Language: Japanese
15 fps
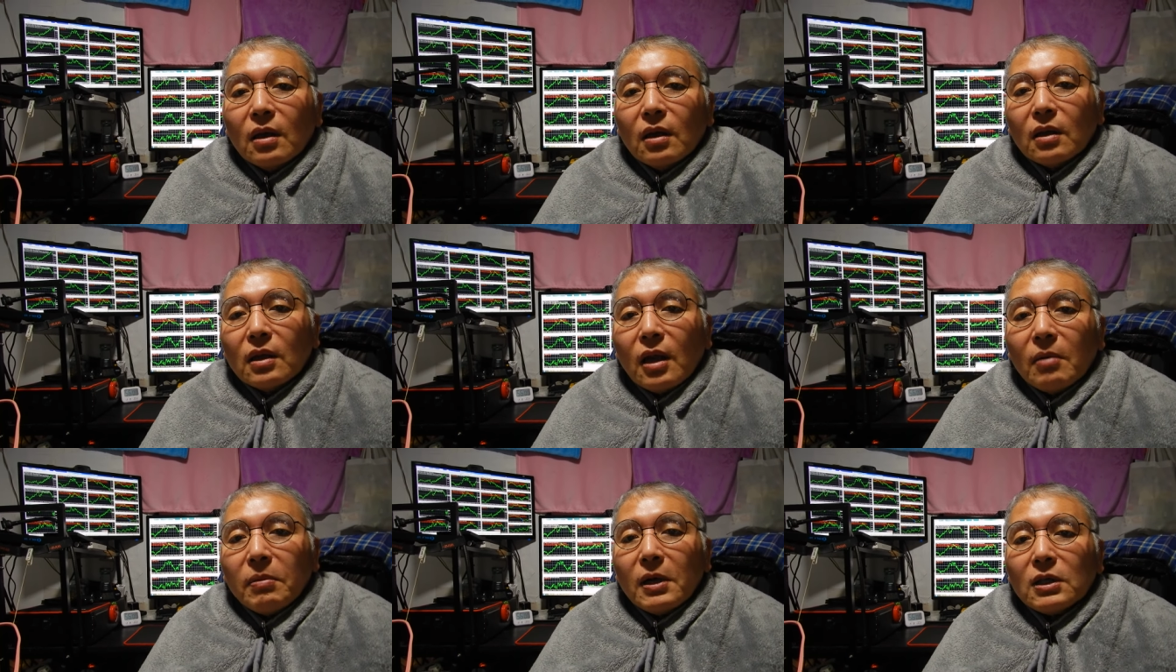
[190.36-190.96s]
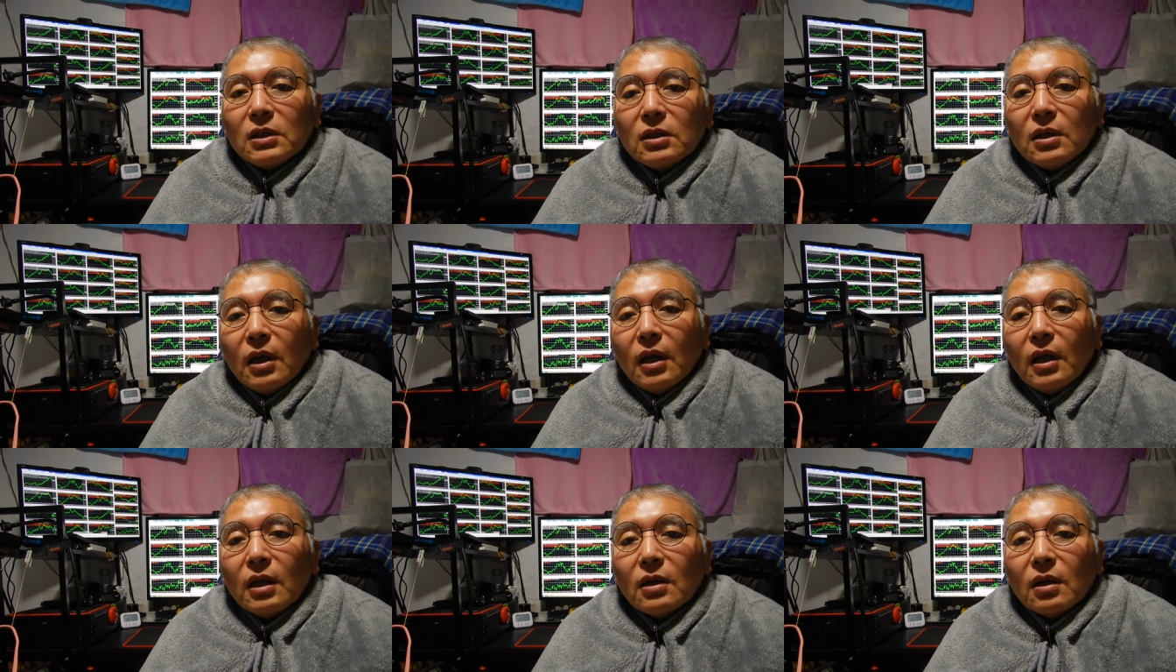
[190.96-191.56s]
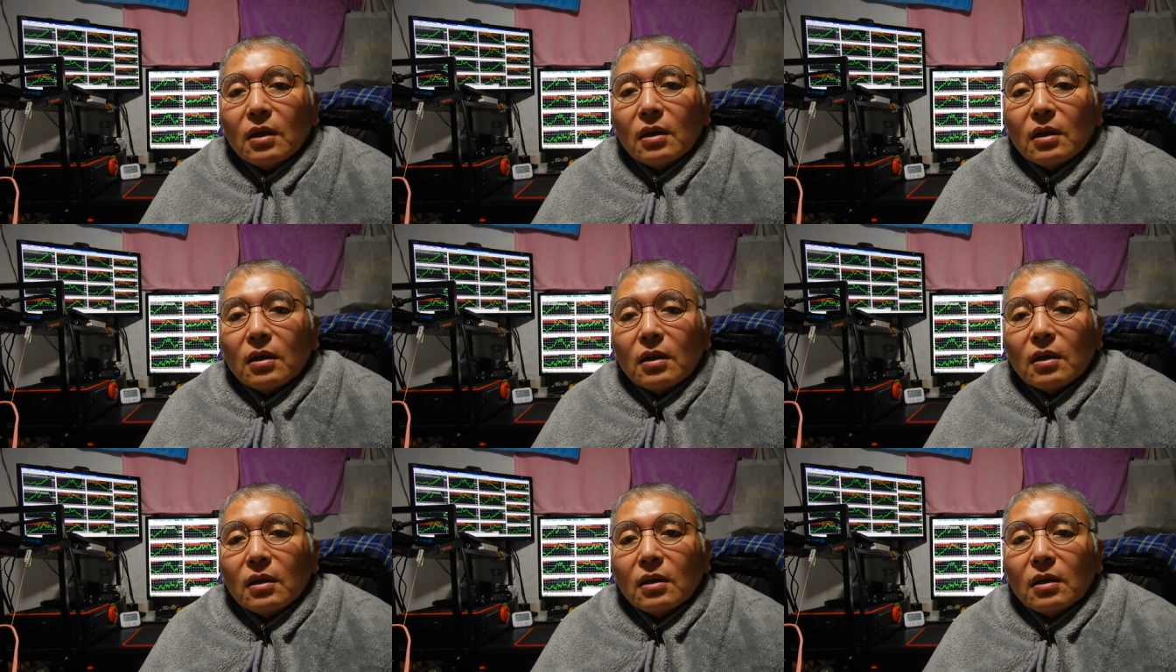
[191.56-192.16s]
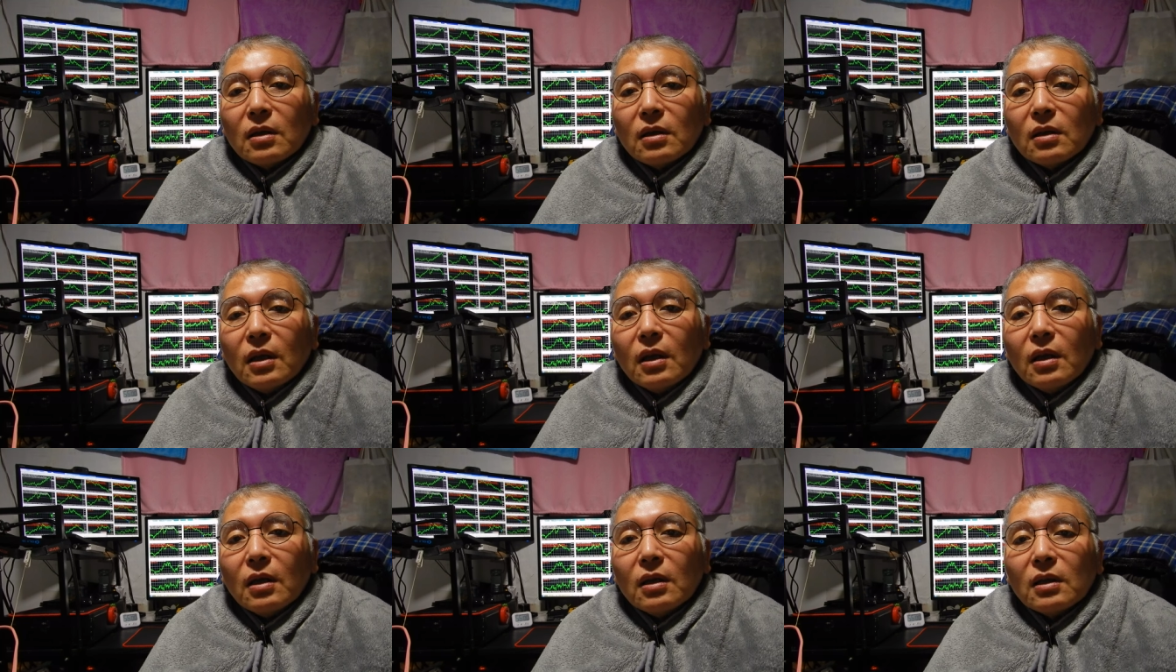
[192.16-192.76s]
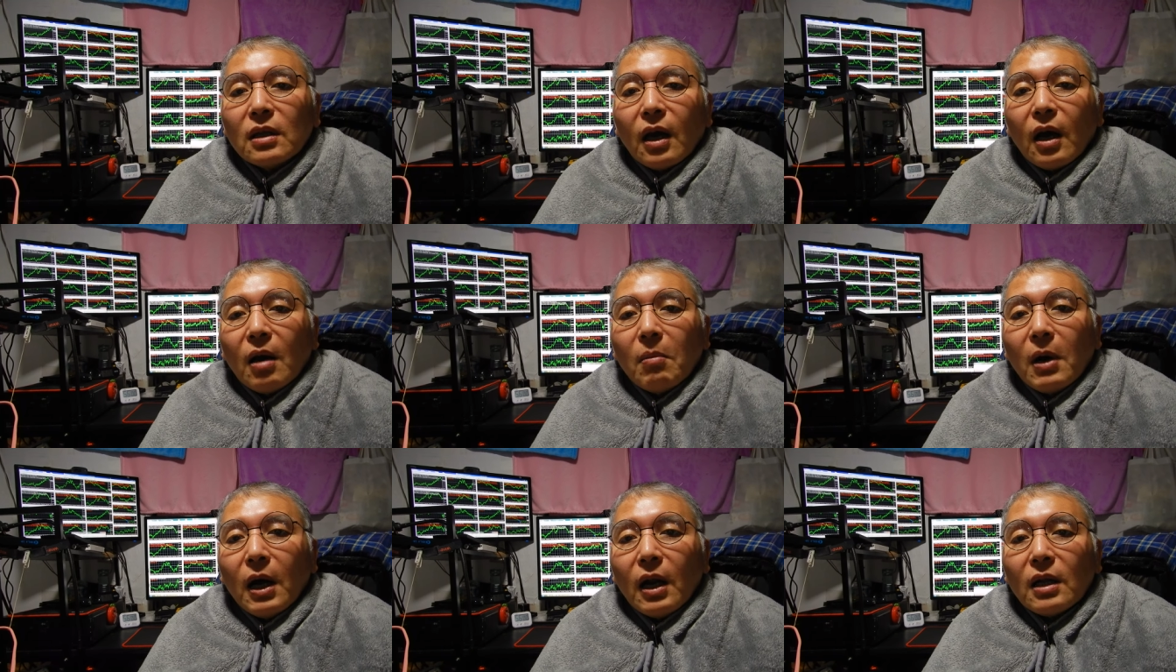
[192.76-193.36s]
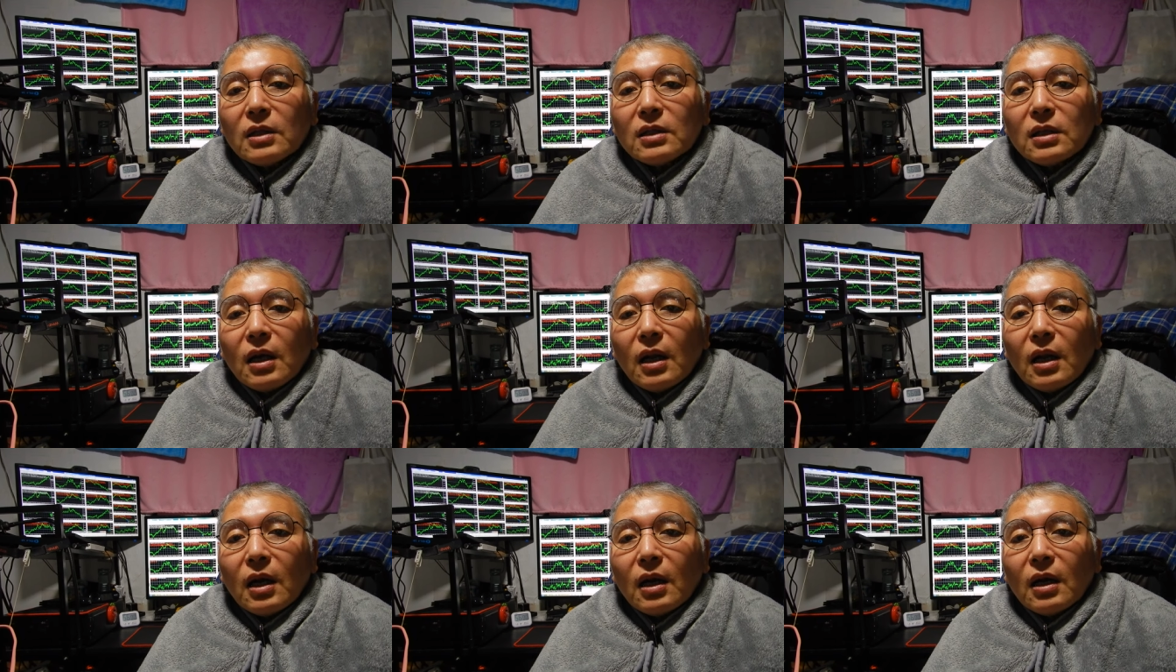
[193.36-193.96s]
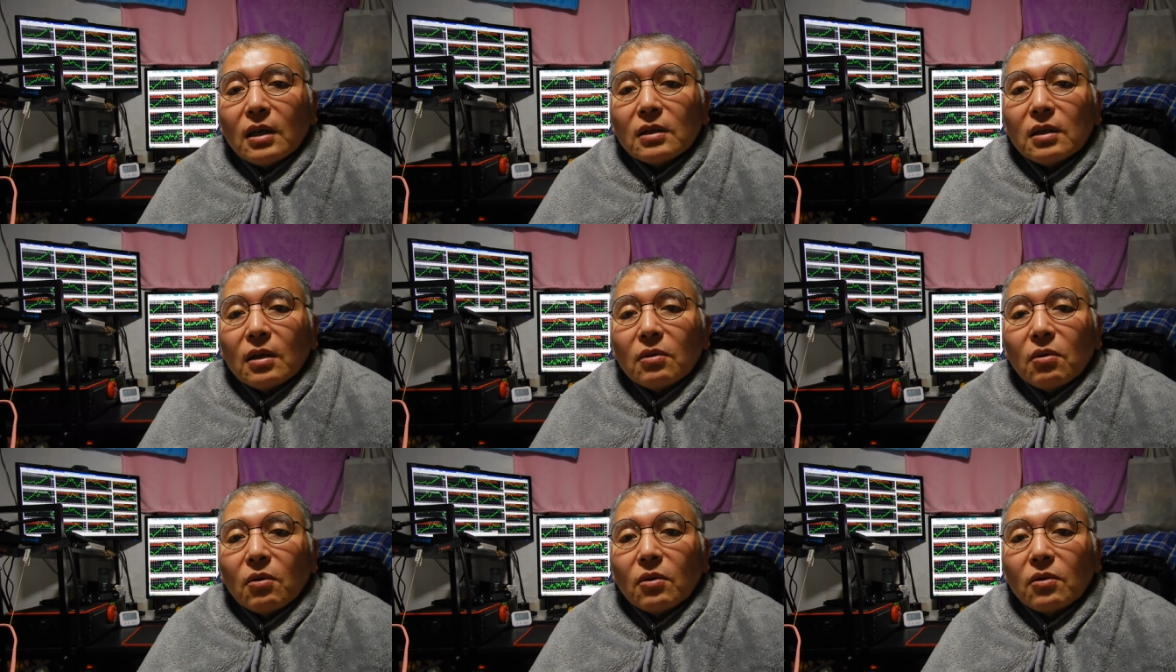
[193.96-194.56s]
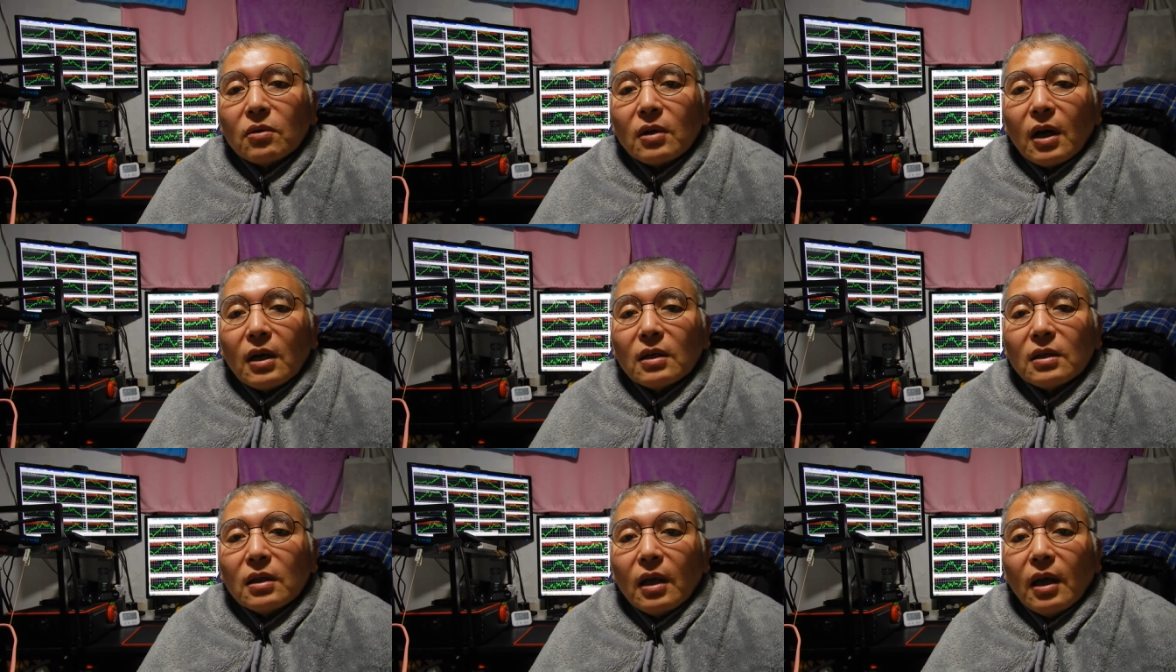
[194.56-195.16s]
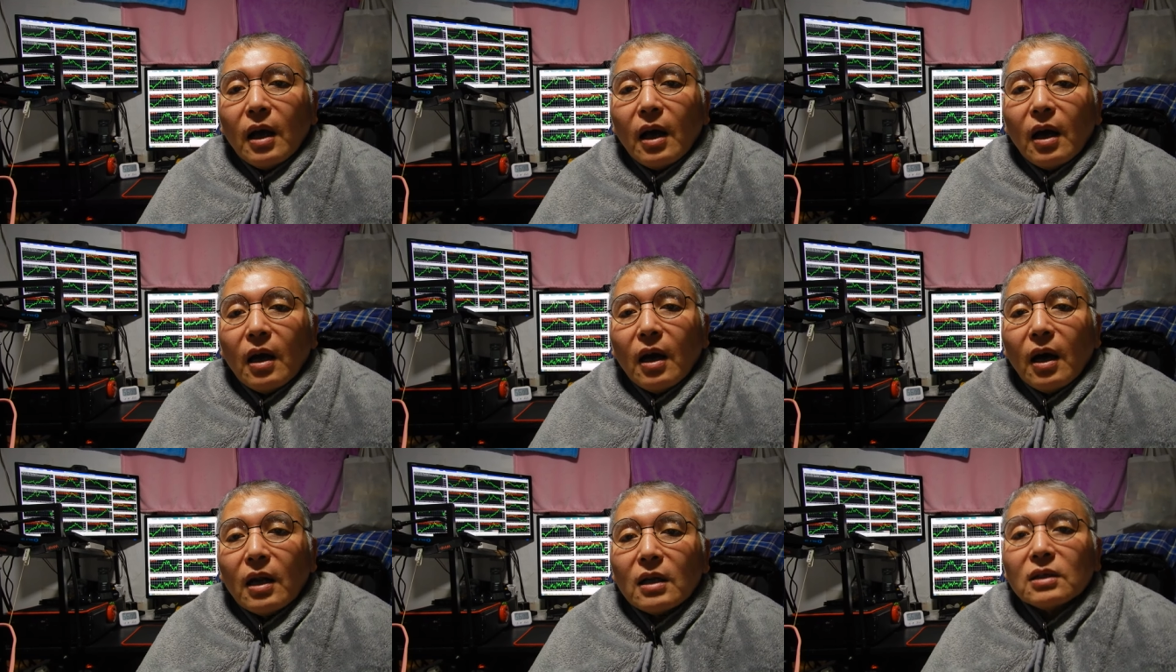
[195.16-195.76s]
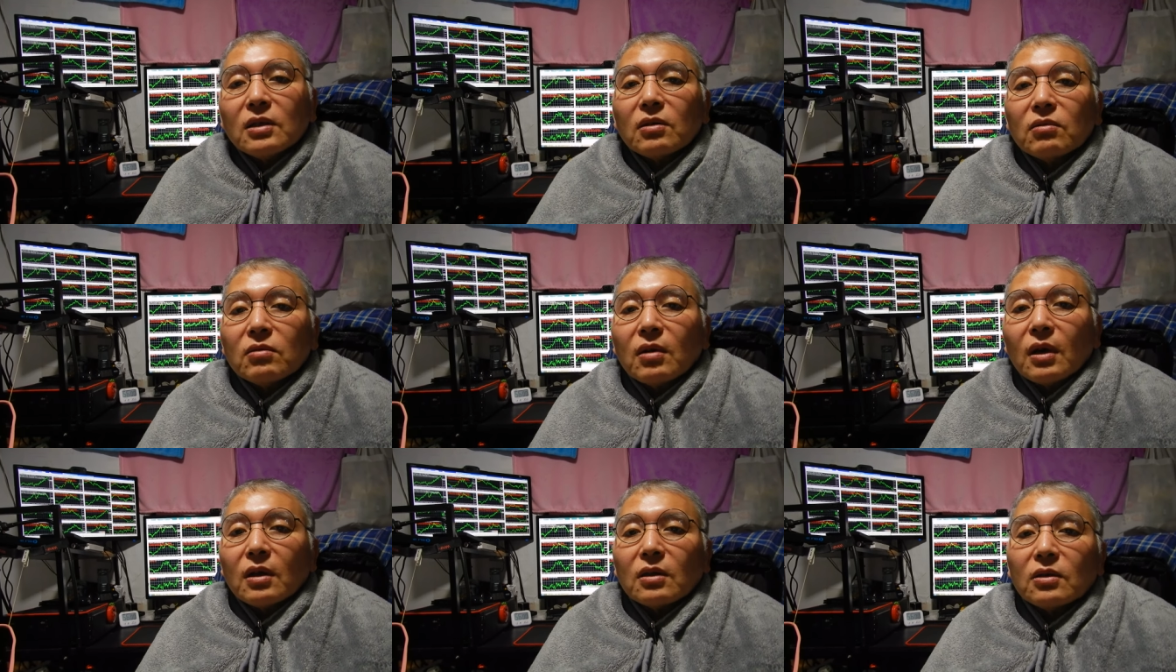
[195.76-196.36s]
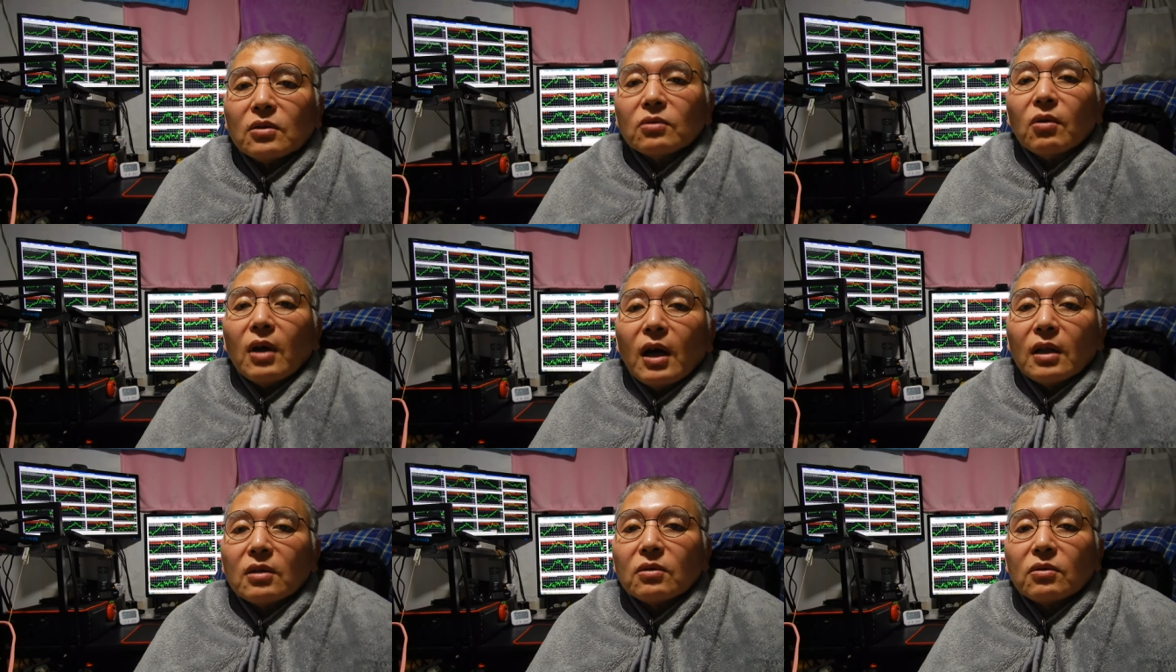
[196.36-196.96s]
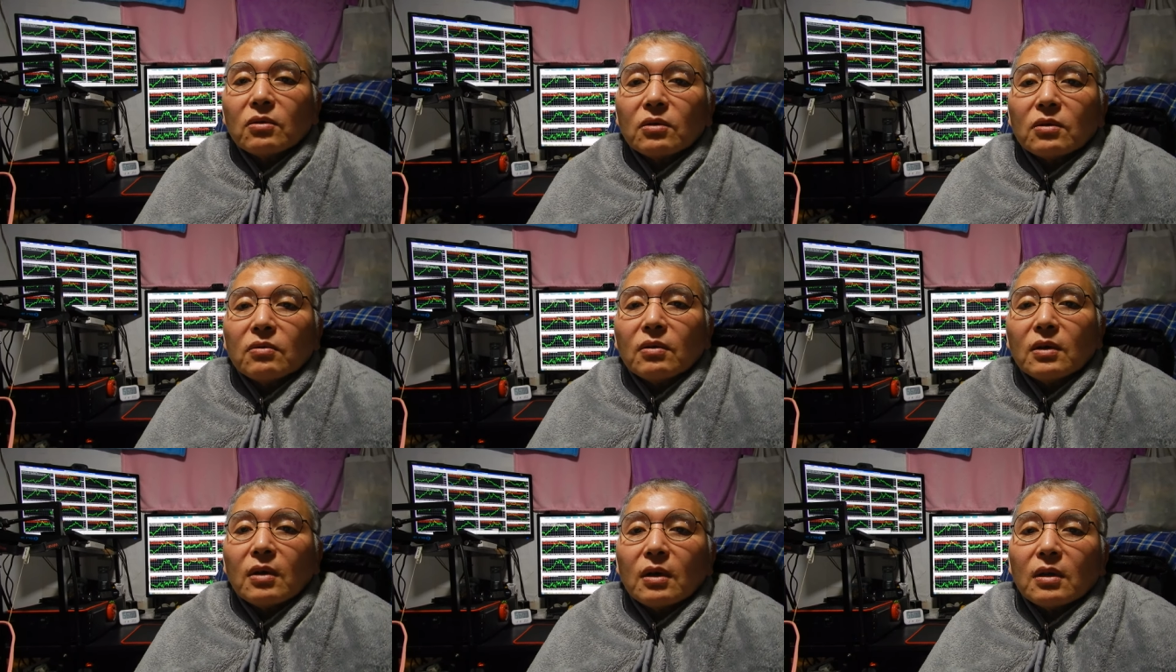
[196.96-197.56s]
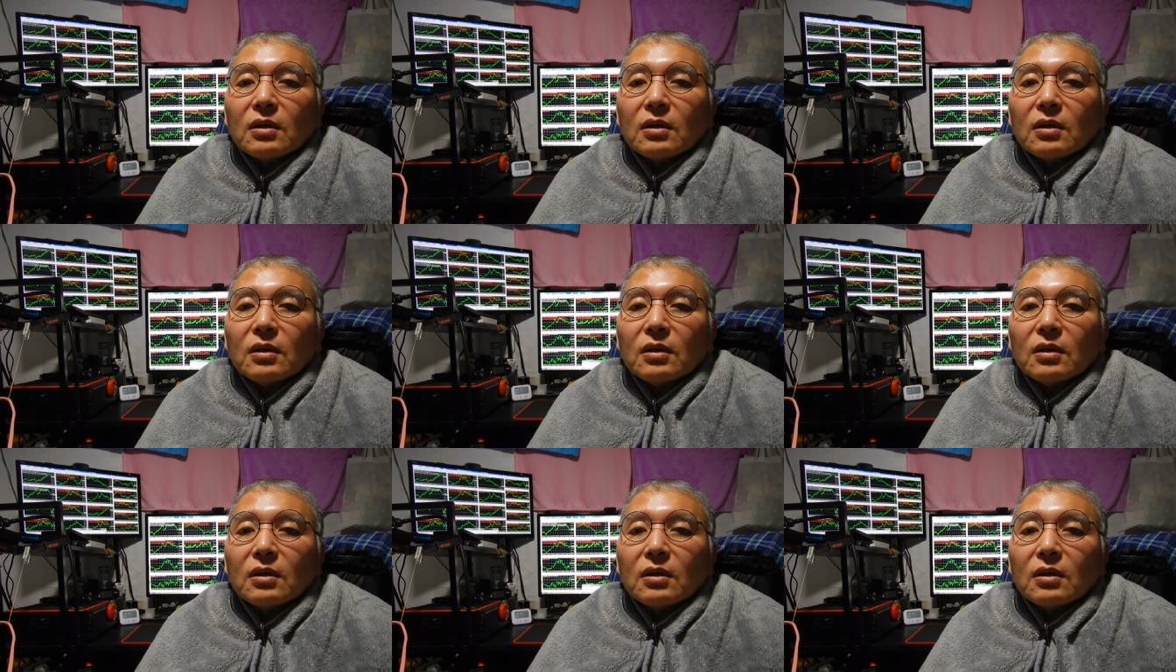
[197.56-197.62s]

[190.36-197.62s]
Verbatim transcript: えー、テレパシーで、ね、仲間から力借りて、能力借りて話してくるわけ強い話をする。